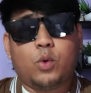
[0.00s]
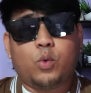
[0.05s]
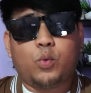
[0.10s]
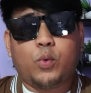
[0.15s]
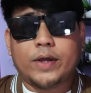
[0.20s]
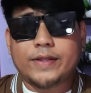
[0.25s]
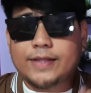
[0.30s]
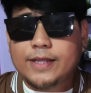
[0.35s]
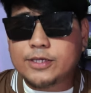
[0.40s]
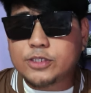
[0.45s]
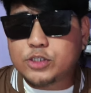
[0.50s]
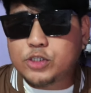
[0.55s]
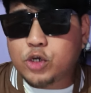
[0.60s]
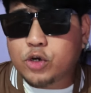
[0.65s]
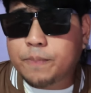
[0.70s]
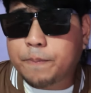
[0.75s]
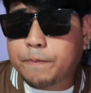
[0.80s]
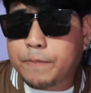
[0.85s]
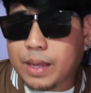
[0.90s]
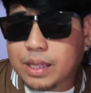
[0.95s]
What is
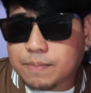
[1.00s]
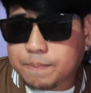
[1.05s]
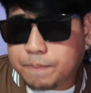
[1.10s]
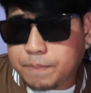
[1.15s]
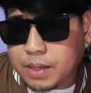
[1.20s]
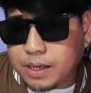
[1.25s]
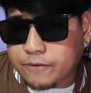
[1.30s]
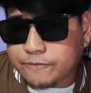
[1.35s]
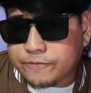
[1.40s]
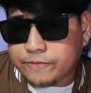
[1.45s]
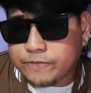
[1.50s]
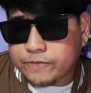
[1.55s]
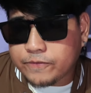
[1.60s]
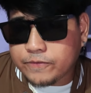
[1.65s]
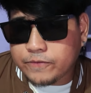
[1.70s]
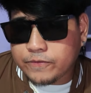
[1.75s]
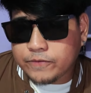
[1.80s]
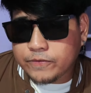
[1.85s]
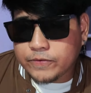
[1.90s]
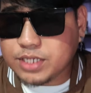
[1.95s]
your pet peeve?
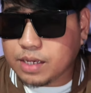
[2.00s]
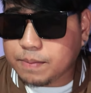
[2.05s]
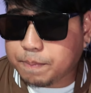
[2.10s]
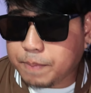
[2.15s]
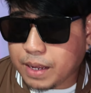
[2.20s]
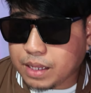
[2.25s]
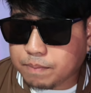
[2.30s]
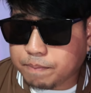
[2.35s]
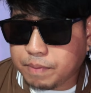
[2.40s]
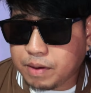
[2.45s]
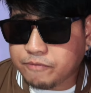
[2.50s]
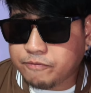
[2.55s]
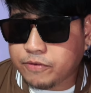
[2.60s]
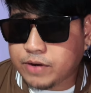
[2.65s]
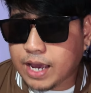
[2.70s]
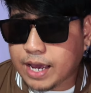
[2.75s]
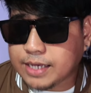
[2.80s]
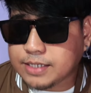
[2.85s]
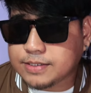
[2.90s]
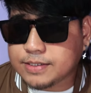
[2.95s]
When we say pet peeve,
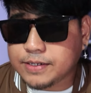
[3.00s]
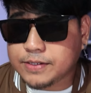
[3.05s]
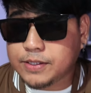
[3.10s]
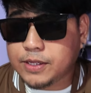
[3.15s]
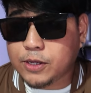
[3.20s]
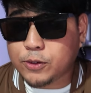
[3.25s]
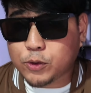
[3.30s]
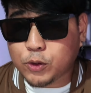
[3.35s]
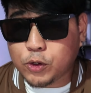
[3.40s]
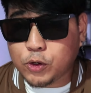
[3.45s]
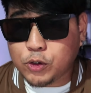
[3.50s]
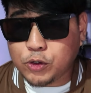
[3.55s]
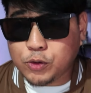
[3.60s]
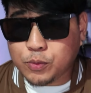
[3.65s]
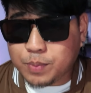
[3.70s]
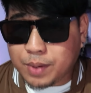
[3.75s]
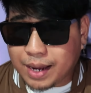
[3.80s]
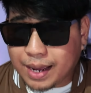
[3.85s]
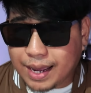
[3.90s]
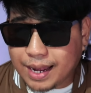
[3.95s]
guys, hindi ito
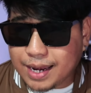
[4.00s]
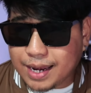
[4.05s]
yun yung mga